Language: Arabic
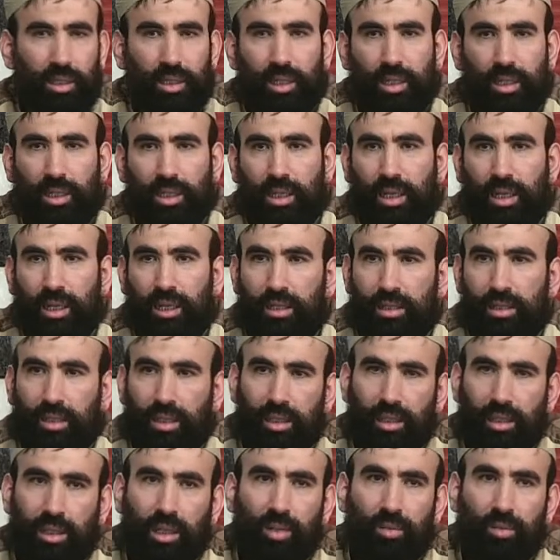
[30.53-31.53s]
يقا
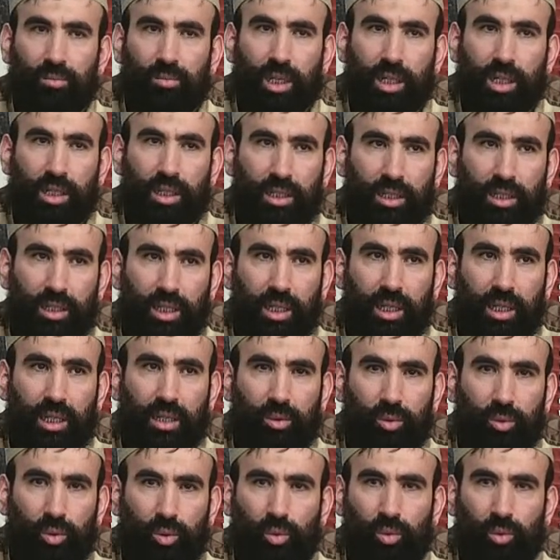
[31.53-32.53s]
اللهم إني
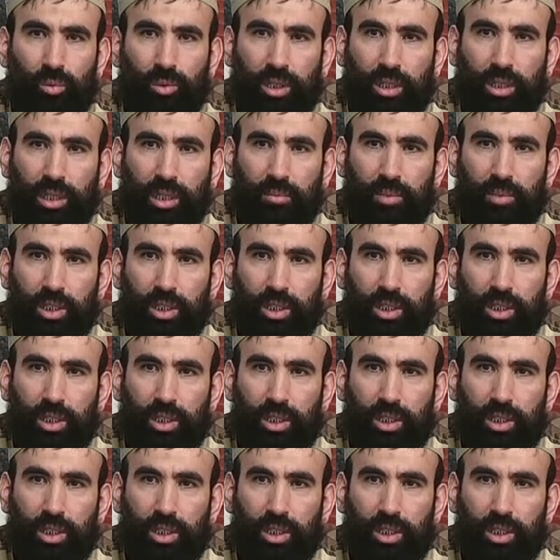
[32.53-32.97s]
أعوذ بك